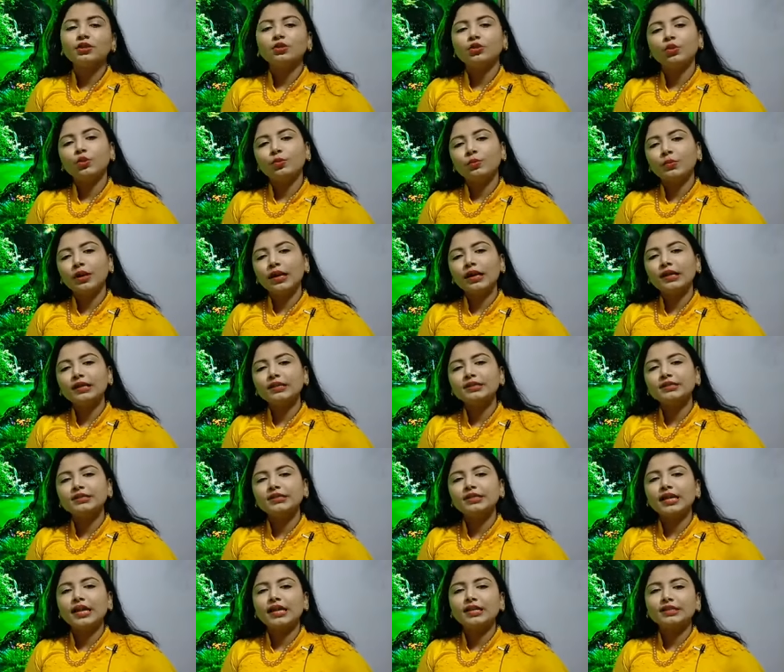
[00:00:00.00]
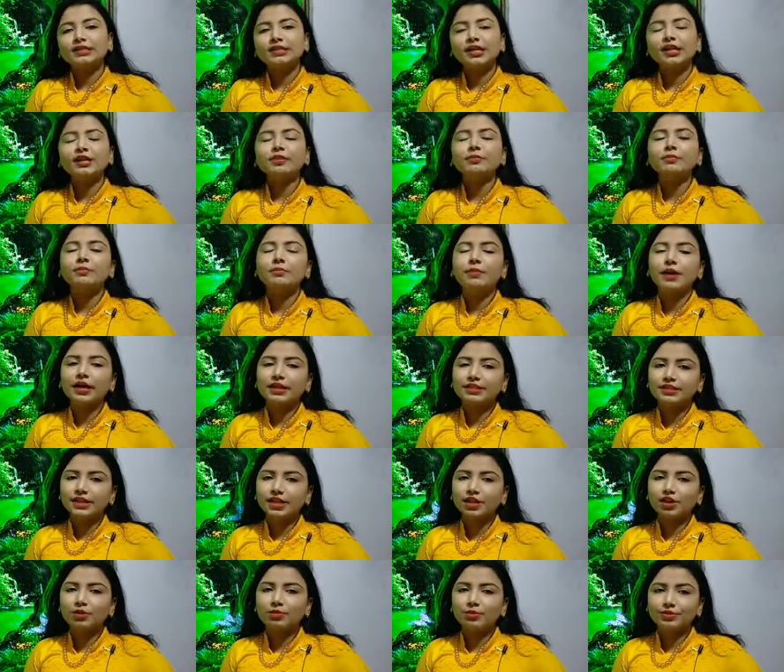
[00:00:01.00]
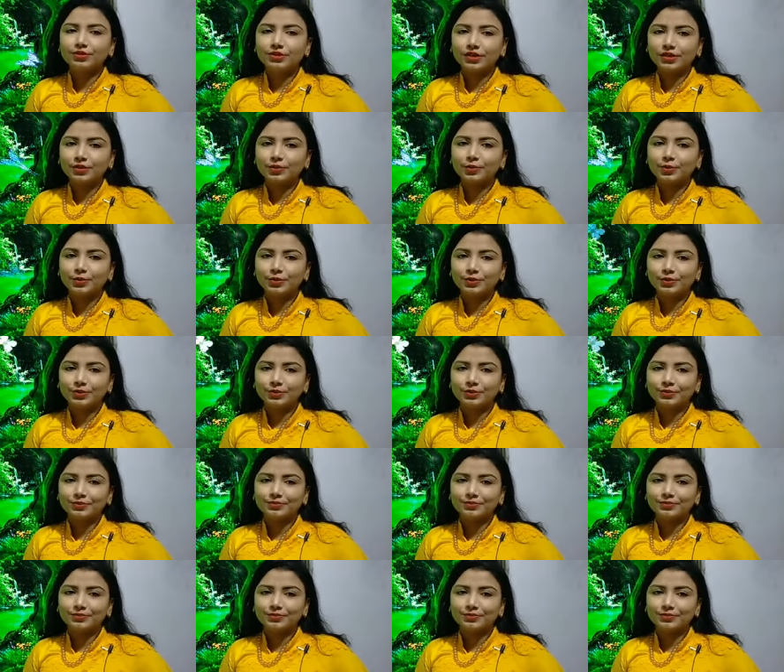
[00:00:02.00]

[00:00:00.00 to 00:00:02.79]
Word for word: তোমরা যার যার বাসায় অবস্থান করছো